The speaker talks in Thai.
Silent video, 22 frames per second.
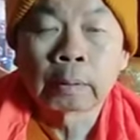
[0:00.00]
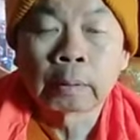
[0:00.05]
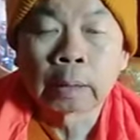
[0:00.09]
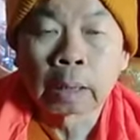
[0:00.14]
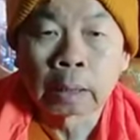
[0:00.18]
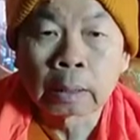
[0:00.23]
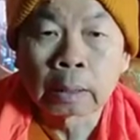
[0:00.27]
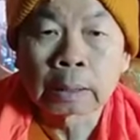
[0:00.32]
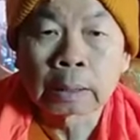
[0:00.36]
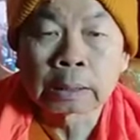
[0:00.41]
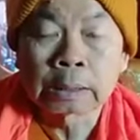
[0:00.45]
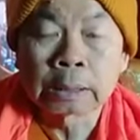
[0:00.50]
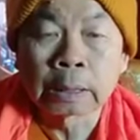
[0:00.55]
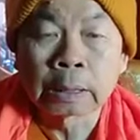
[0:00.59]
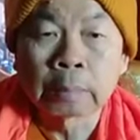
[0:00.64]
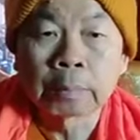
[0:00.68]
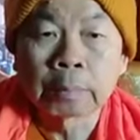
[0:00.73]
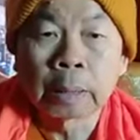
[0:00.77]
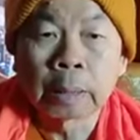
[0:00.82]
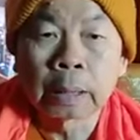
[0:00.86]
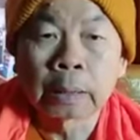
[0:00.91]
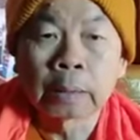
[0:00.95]
หลังเกษียณ
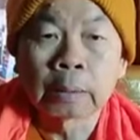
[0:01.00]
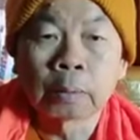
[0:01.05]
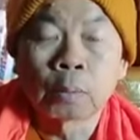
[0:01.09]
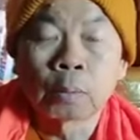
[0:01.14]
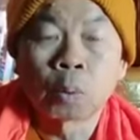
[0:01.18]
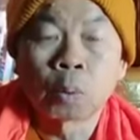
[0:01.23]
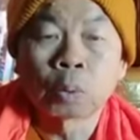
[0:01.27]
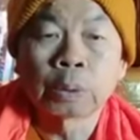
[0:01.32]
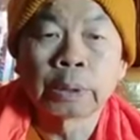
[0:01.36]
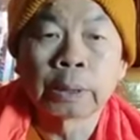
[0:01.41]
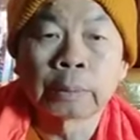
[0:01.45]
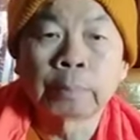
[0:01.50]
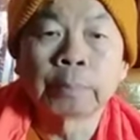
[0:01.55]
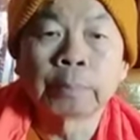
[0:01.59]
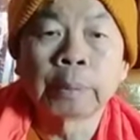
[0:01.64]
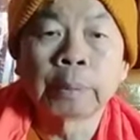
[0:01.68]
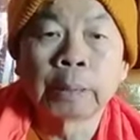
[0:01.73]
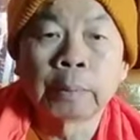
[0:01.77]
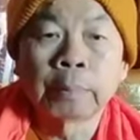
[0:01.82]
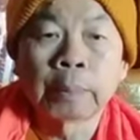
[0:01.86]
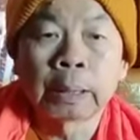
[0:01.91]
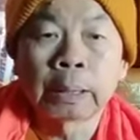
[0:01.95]
มาเนี่ยหกเจ็ด
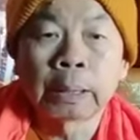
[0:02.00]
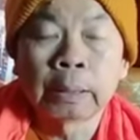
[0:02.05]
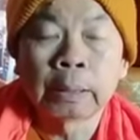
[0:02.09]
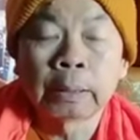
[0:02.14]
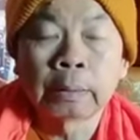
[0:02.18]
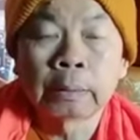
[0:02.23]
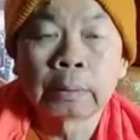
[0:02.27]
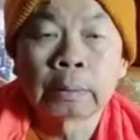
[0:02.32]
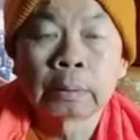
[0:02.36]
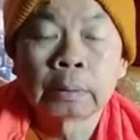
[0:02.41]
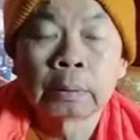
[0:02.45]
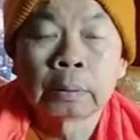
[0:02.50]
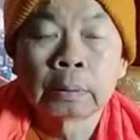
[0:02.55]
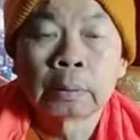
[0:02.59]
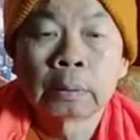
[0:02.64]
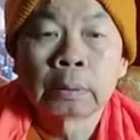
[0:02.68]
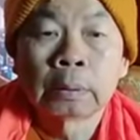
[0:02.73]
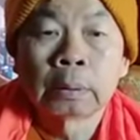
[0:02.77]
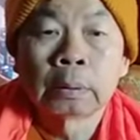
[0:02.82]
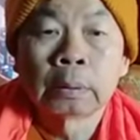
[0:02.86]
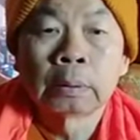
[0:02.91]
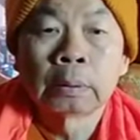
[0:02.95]
ปีมานี่นี่
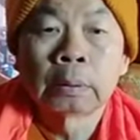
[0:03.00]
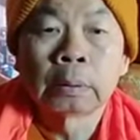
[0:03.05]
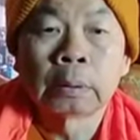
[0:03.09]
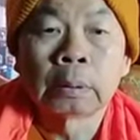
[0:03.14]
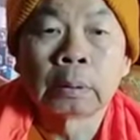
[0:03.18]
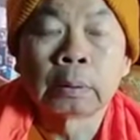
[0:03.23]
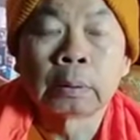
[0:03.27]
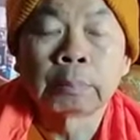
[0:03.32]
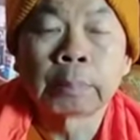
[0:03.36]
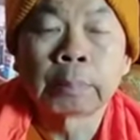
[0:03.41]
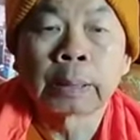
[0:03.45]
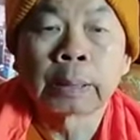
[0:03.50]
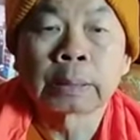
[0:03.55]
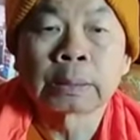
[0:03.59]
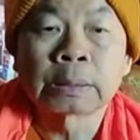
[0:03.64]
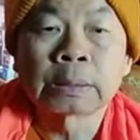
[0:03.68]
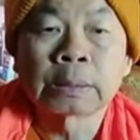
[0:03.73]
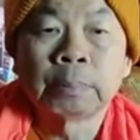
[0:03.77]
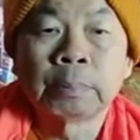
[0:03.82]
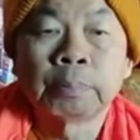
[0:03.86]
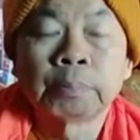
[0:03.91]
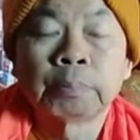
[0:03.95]
แปด
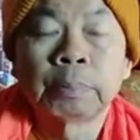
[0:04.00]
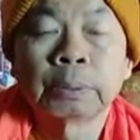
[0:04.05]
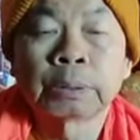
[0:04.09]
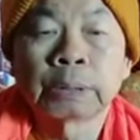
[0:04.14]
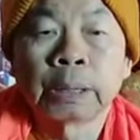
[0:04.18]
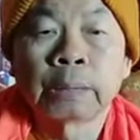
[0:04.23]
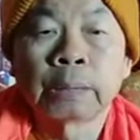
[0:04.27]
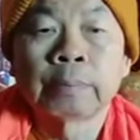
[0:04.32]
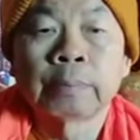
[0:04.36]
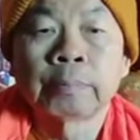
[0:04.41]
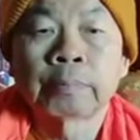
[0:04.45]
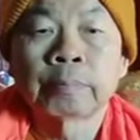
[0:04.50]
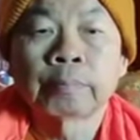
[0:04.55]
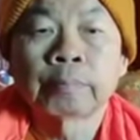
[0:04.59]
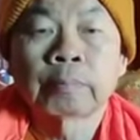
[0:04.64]
สิบเปอร์เซ็นต์